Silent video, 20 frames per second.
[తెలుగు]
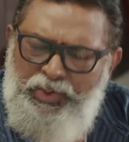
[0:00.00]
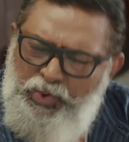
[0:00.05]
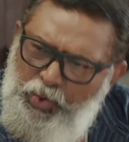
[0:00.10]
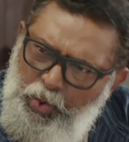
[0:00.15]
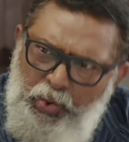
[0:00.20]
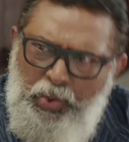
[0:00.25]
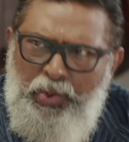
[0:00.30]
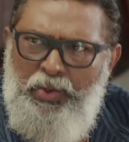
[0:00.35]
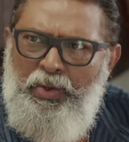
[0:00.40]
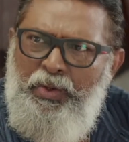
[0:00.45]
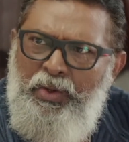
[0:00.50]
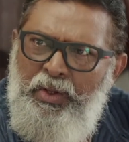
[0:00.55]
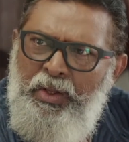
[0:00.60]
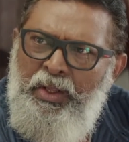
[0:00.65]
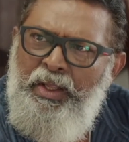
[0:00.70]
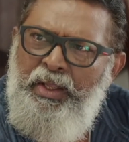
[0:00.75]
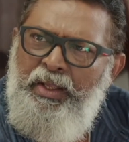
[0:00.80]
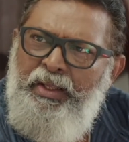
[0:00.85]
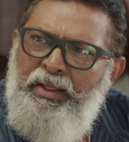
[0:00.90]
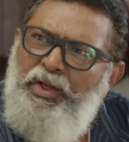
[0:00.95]
రే నాన్న
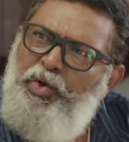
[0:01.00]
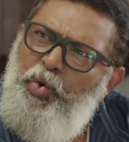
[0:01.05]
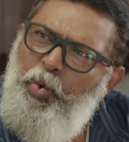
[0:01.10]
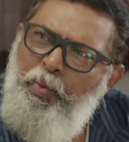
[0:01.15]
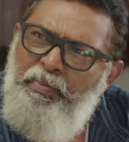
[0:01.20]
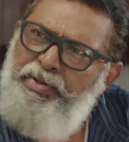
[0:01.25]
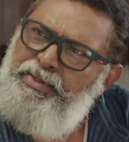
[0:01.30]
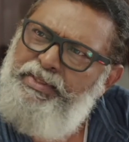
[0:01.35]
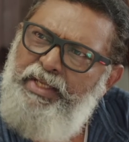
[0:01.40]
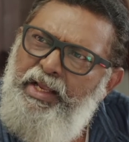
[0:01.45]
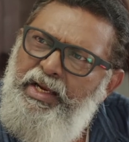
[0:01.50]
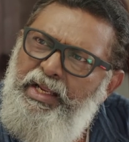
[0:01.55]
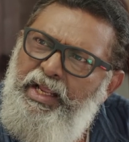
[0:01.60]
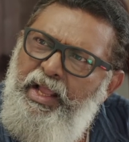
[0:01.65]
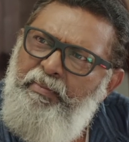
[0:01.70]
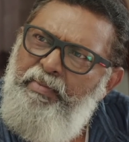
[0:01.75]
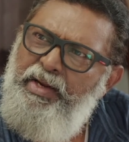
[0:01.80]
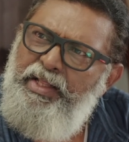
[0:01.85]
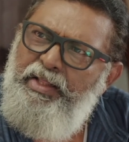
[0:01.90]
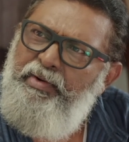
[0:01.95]
పాపం
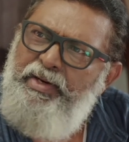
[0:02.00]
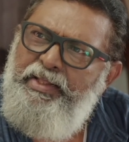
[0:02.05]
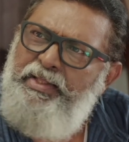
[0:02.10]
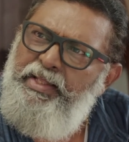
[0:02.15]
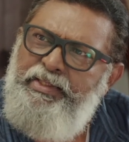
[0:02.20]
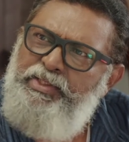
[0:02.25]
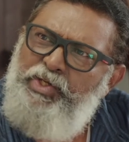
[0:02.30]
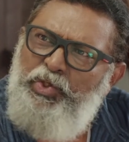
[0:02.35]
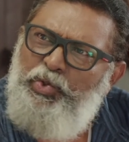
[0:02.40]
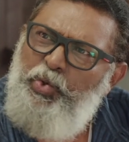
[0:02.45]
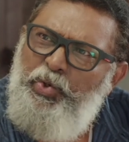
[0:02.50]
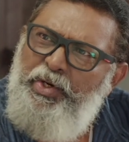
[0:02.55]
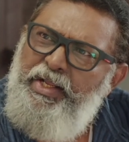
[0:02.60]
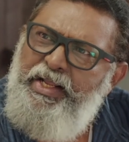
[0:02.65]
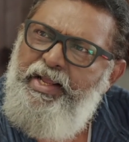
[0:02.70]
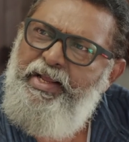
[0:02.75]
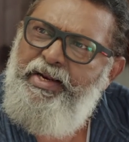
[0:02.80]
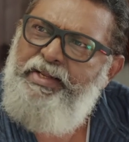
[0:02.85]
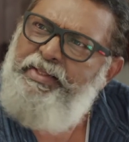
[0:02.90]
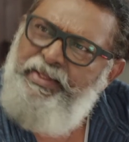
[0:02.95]
కడుక్కోటానికి వచ్చిన వాళ్ళని
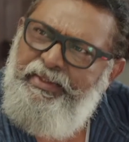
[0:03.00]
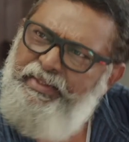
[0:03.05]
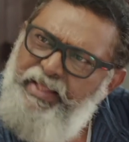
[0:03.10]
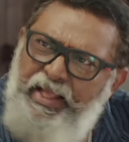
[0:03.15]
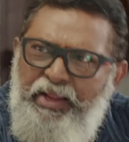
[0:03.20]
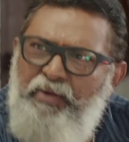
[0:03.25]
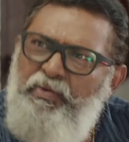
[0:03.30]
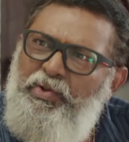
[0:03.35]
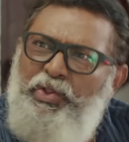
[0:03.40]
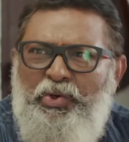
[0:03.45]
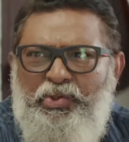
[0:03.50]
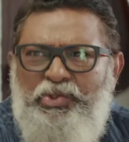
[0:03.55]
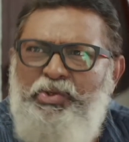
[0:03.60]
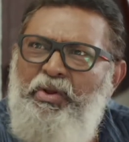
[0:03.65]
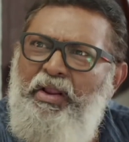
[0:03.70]
గుండెల మీద కొట్టడం దైవాన్ని